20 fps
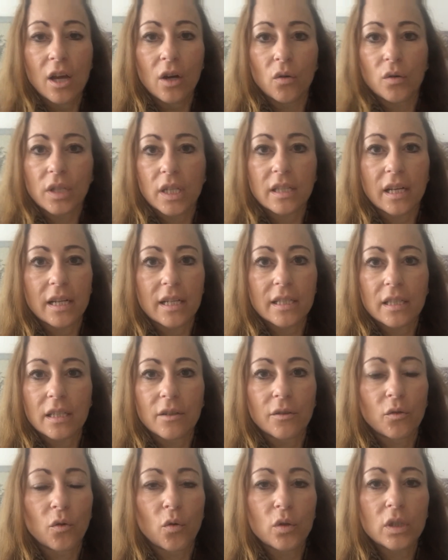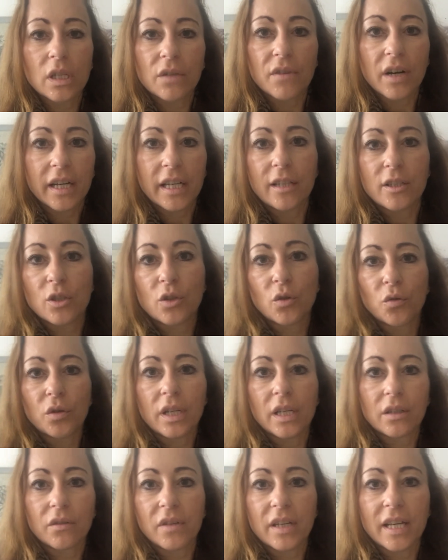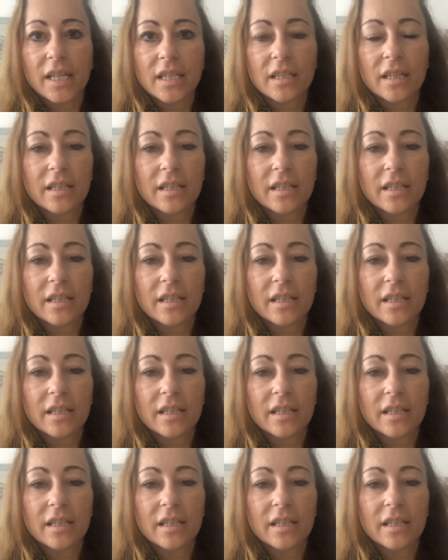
und das alles in großer Variation irgendwie ist,